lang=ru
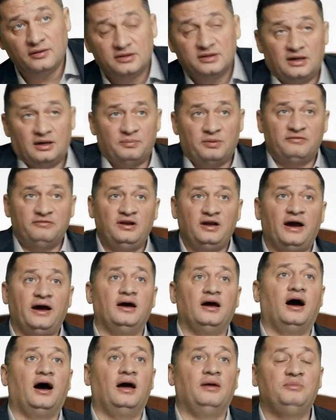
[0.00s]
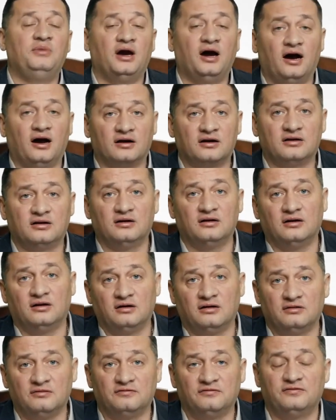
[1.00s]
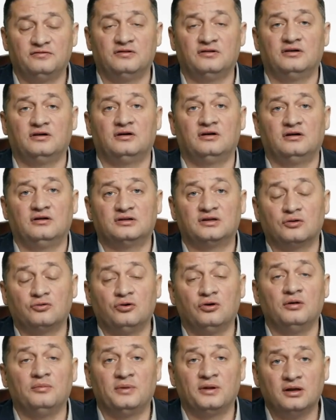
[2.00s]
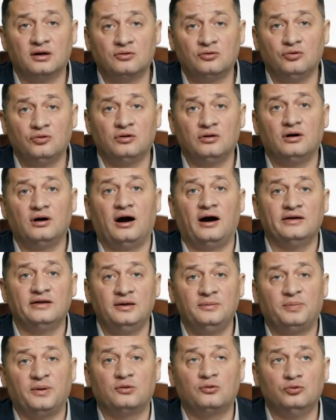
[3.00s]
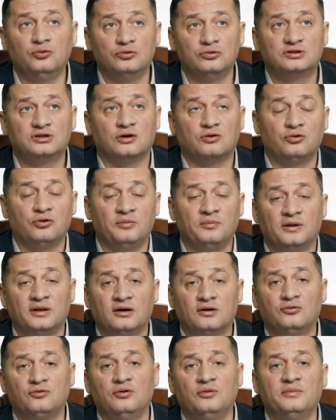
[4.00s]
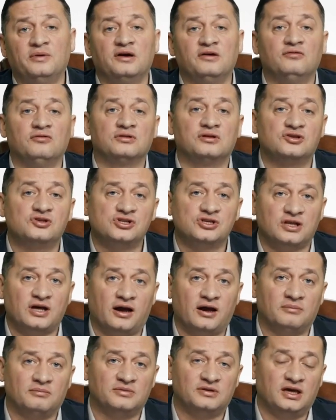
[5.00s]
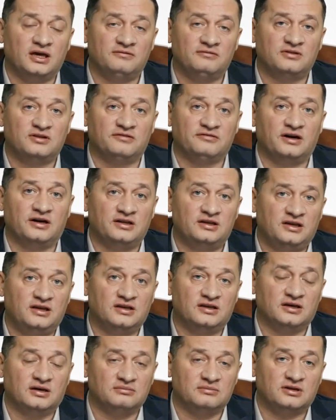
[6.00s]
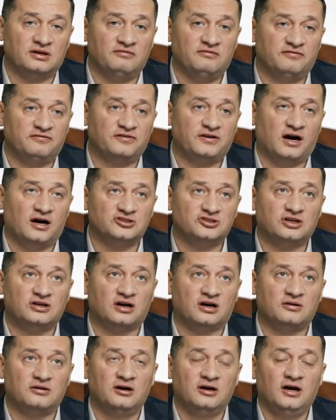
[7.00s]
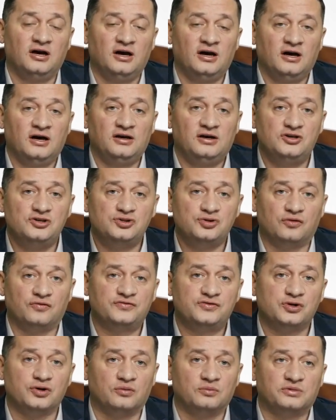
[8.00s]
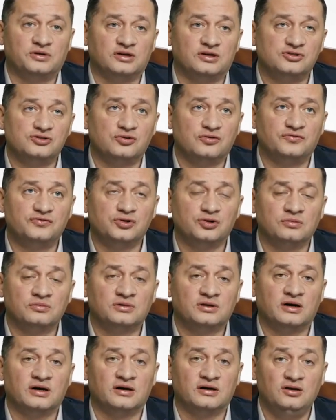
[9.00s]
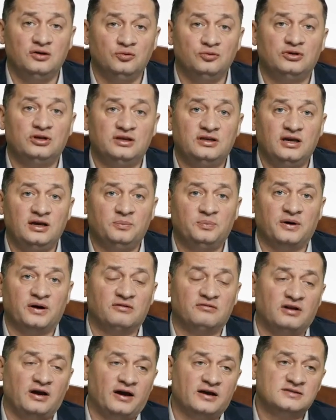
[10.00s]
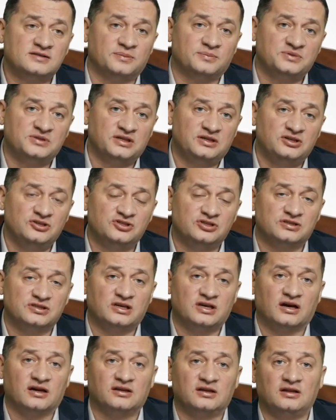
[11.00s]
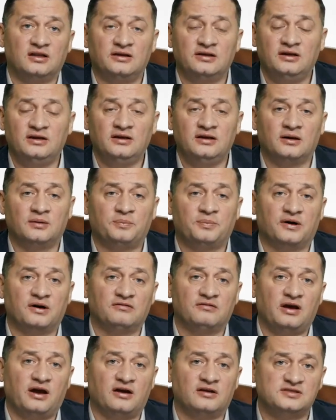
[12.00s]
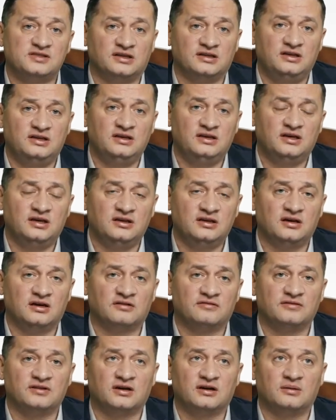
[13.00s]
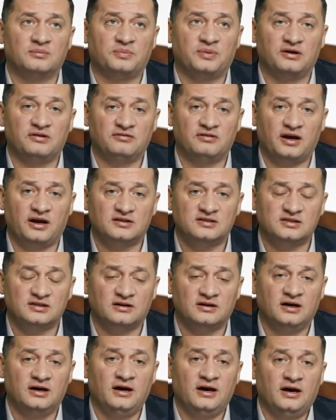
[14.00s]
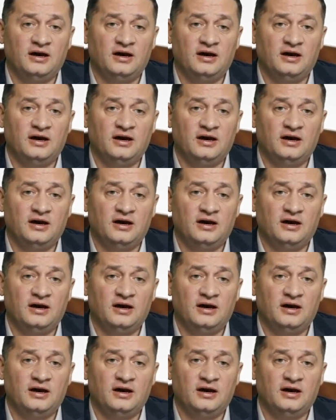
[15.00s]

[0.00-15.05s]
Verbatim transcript: добавляя аммиак э, в такое молоко, они пакуют такое молоко, мы его начинаем давать детям там в кашках, еще в чем-то, еще в чем-то, и у детей появляются психические отклонения, появляются тики нервные, появляется